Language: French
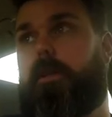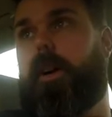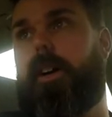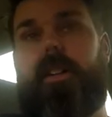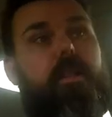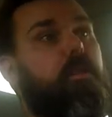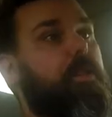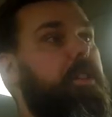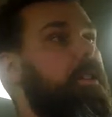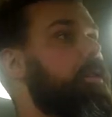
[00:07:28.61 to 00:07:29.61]
démarré. le
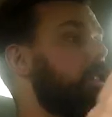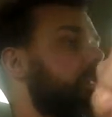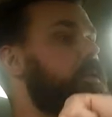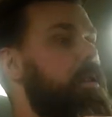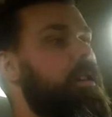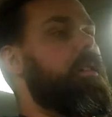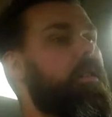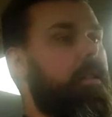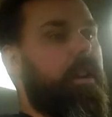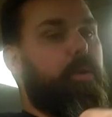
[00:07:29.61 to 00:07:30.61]
ventilateur qui s'était mis
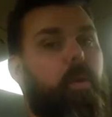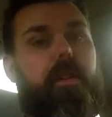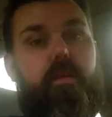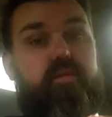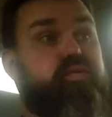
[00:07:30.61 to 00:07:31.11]
à tourner.